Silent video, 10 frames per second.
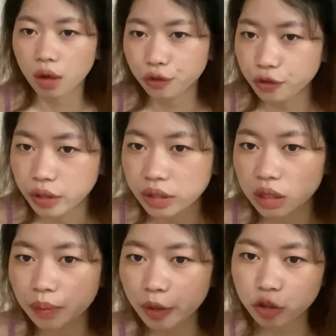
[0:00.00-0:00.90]
तो ये
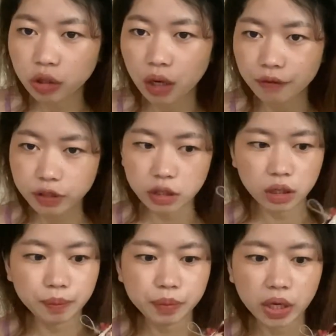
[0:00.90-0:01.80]
स्लीपर तो काफ़ी
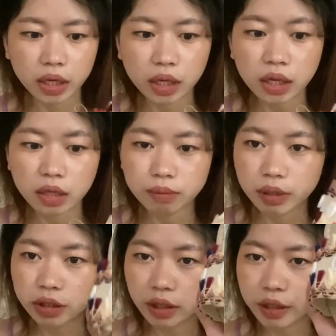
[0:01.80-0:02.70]
ज़्यादा प्यारा है
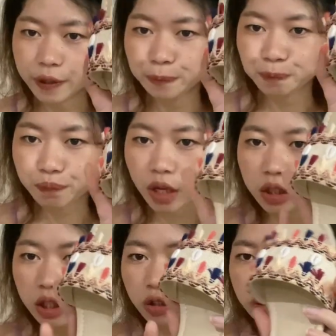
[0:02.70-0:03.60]
बट
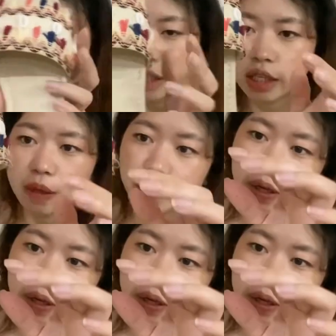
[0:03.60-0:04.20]
देखो इनका यहाँ पे